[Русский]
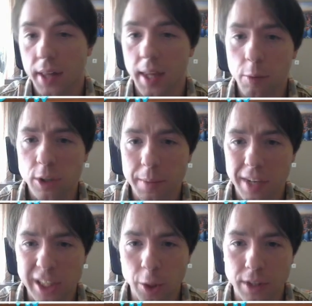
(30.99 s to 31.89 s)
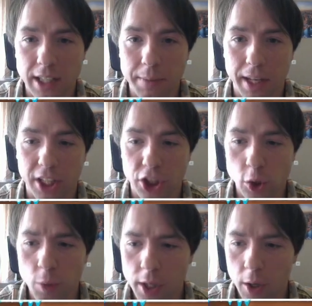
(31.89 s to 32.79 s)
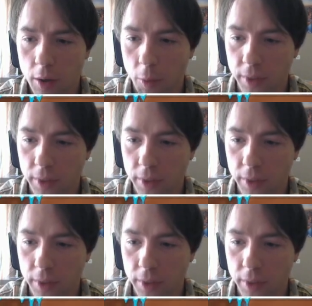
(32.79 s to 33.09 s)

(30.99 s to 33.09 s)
Допустим, растянуть размер нашей сумки.